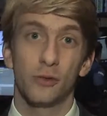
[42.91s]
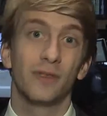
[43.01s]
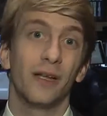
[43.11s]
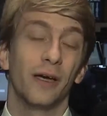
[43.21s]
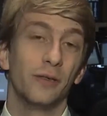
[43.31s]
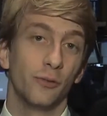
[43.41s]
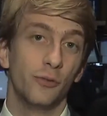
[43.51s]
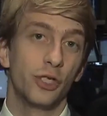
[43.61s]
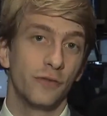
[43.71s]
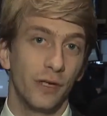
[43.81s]
suite à la réunion
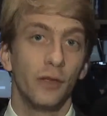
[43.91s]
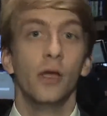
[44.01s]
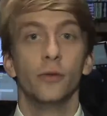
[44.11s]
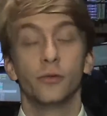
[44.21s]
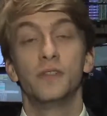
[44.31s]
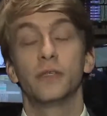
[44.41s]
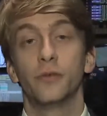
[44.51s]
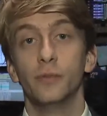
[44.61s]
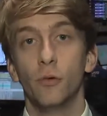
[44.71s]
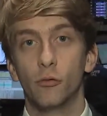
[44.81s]
du G20 dont ils
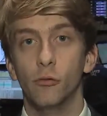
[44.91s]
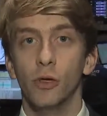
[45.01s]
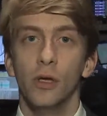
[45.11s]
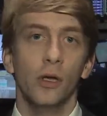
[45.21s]
attendaient beaucoup.